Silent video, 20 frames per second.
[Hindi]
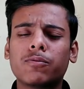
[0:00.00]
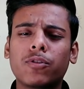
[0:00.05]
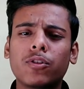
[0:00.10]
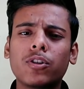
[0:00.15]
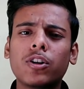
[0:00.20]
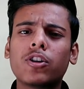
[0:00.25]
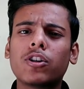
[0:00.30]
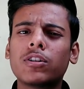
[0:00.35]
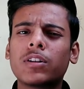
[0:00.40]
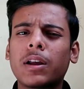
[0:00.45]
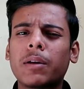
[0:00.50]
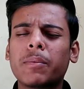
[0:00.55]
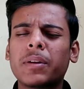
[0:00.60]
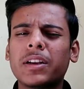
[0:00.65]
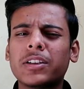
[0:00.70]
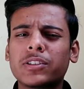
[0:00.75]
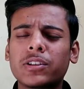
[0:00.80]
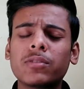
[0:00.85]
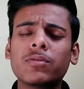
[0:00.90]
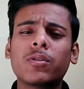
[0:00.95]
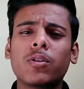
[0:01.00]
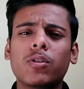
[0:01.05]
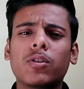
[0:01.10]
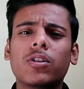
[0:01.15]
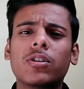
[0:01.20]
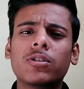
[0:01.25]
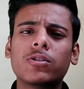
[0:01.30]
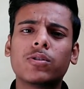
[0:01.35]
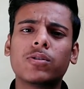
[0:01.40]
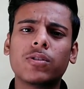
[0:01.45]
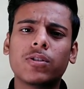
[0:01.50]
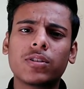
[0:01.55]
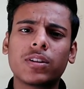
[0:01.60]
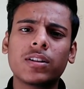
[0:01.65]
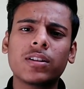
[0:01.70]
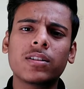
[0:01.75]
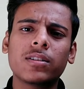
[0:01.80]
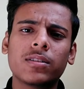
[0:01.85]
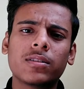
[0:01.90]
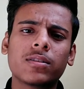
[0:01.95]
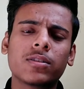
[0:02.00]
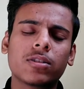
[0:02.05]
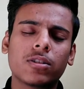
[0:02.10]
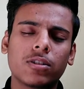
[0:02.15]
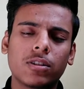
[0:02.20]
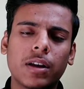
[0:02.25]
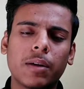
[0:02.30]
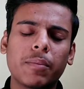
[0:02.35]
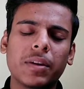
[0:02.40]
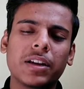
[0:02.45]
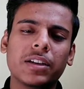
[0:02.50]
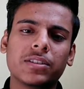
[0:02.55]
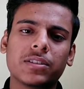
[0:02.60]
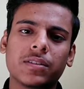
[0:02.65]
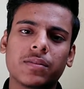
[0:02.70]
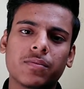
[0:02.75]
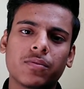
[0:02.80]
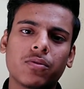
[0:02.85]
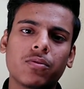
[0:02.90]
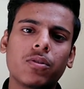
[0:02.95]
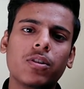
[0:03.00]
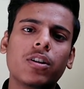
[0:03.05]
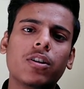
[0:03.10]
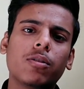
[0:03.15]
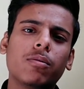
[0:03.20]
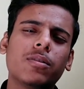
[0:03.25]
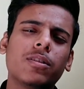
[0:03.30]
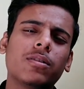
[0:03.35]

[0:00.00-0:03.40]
फुली कंटेमिनेशन और टोटल कंटेमिनेशन फुली